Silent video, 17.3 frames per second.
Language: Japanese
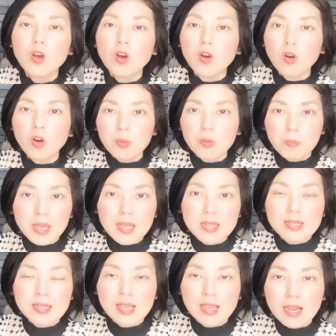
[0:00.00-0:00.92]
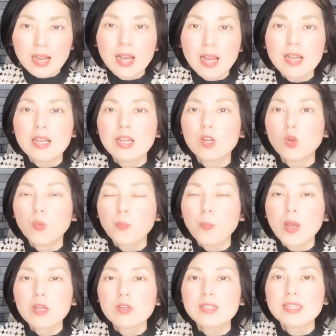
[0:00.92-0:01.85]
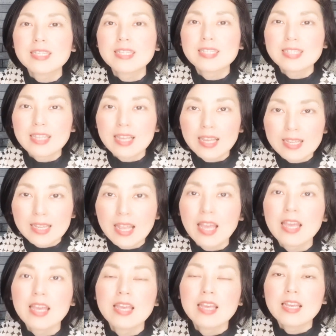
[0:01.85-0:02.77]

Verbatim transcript: 本命星が六白金星で